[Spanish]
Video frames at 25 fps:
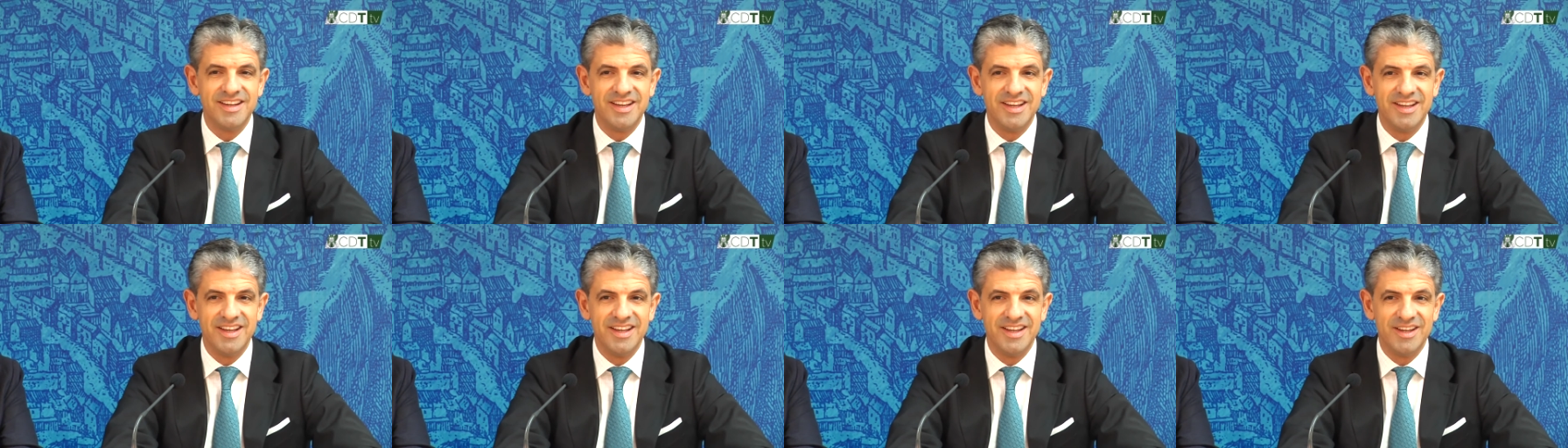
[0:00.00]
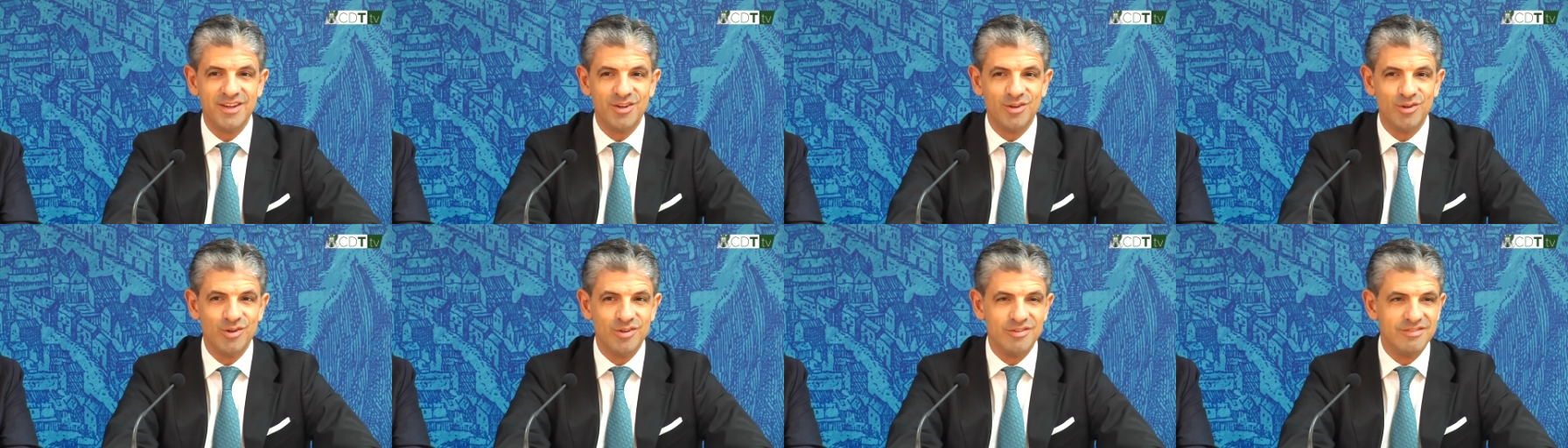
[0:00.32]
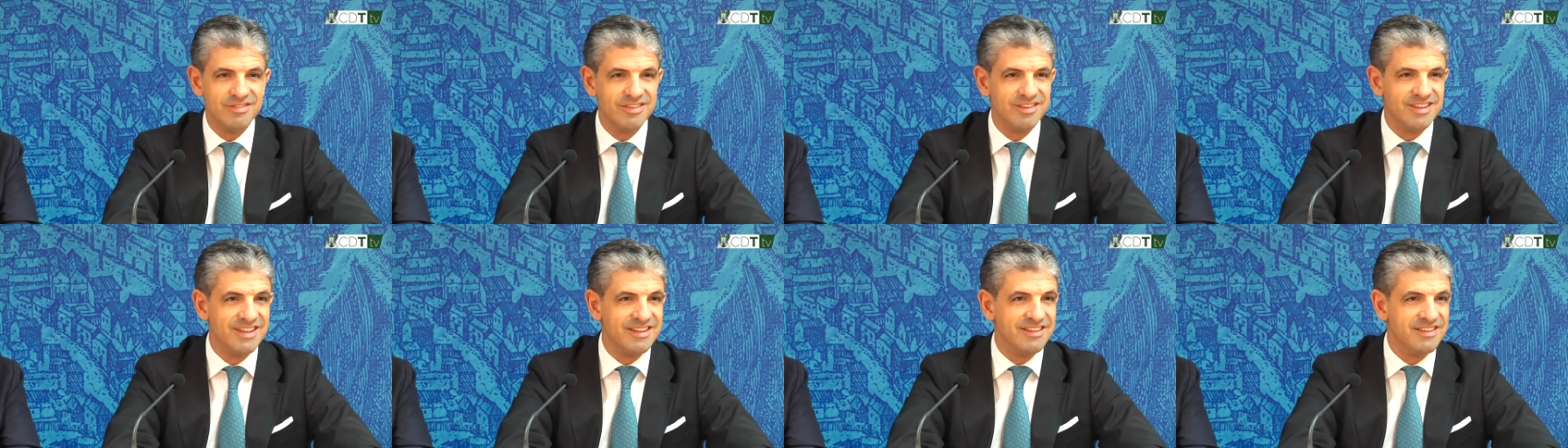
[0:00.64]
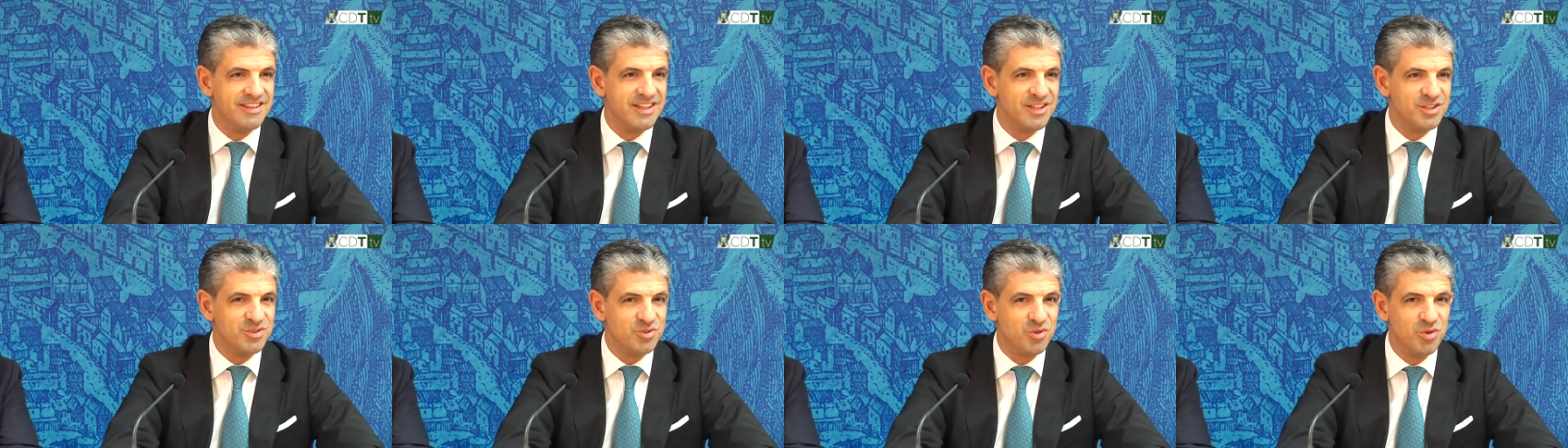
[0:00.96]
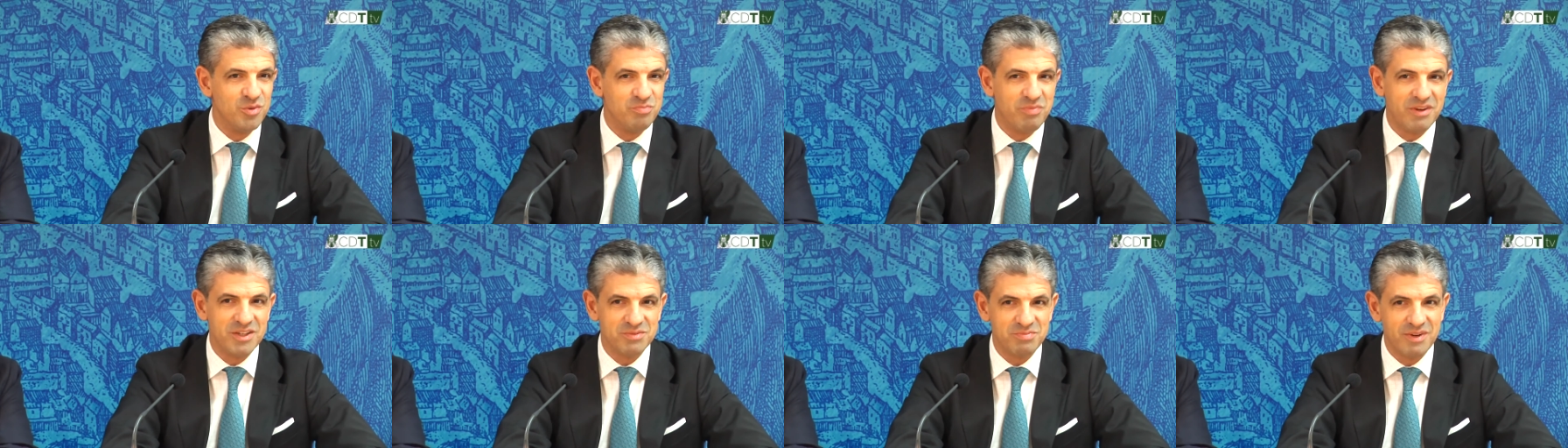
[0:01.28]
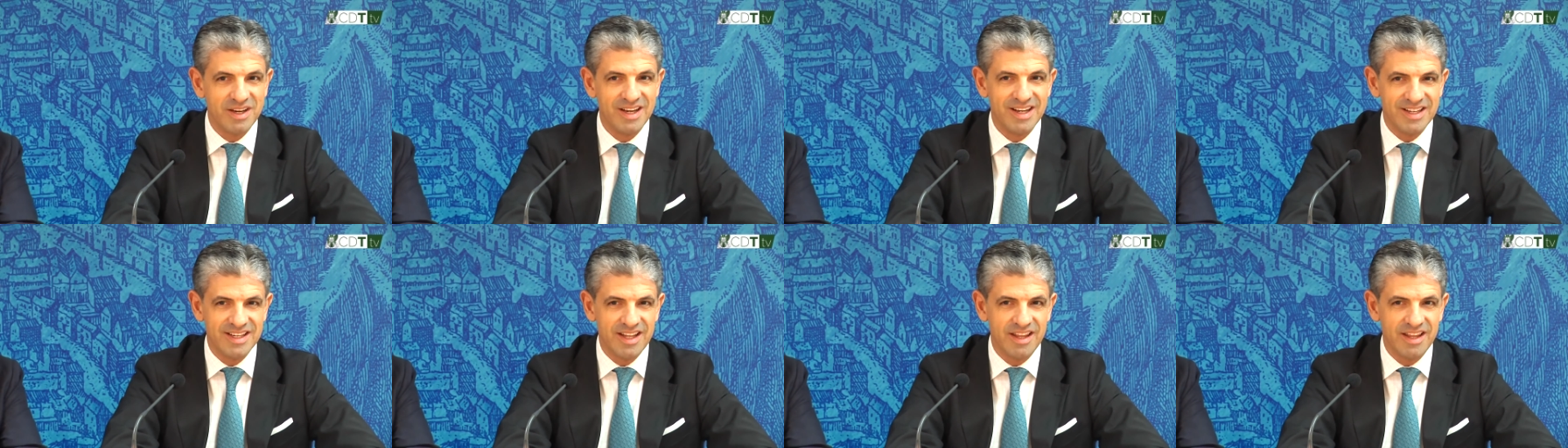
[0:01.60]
eh, con disculpas para el